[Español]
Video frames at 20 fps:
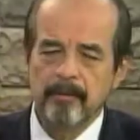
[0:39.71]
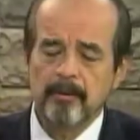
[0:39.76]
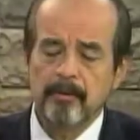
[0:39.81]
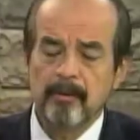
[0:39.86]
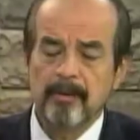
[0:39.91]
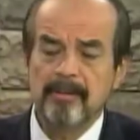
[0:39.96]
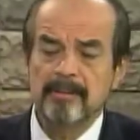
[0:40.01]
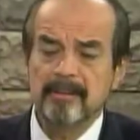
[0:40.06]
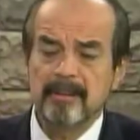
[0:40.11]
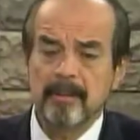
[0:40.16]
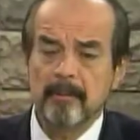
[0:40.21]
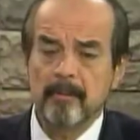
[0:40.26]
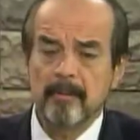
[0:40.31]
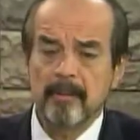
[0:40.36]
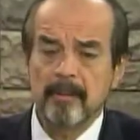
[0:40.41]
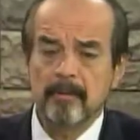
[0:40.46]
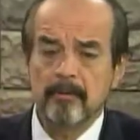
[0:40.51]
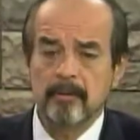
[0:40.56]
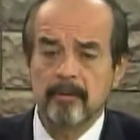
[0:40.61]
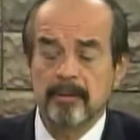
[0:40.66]
y por eso que ese
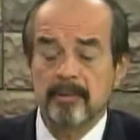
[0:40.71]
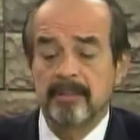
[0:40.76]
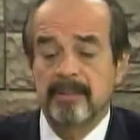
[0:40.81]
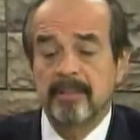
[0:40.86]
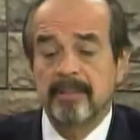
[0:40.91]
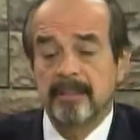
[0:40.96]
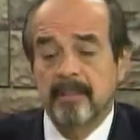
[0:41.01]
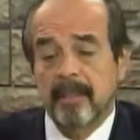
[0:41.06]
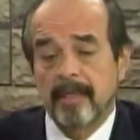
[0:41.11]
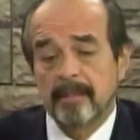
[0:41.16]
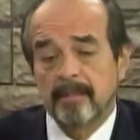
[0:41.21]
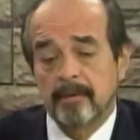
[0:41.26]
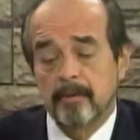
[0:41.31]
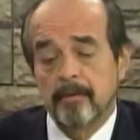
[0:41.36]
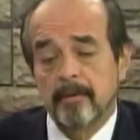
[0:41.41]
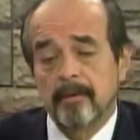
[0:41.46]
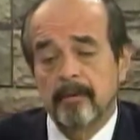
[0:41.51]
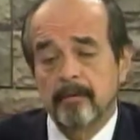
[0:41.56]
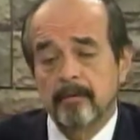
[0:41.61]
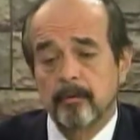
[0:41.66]
tipo de acciones, si es que
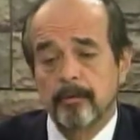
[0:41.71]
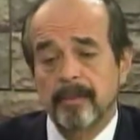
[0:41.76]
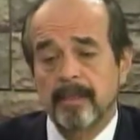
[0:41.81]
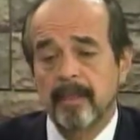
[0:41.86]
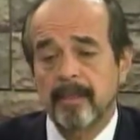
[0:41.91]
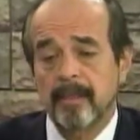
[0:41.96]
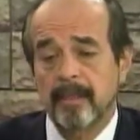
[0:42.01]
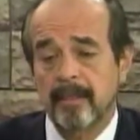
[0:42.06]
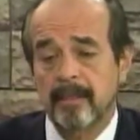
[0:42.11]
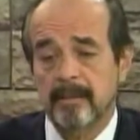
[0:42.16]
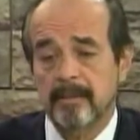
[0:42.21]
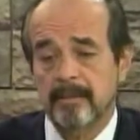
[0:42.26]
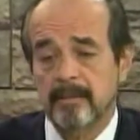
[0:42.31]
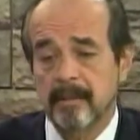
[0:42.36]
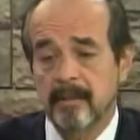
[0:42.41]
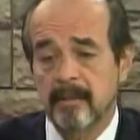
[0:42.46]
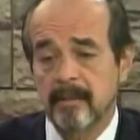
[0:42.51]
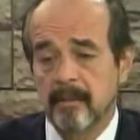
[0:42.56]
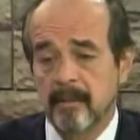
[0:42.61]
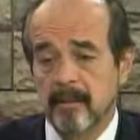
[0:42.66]
se eh, tuvieran que
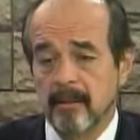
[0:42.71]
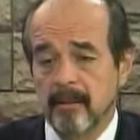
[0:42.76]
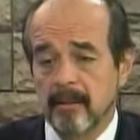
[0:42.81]
realizar,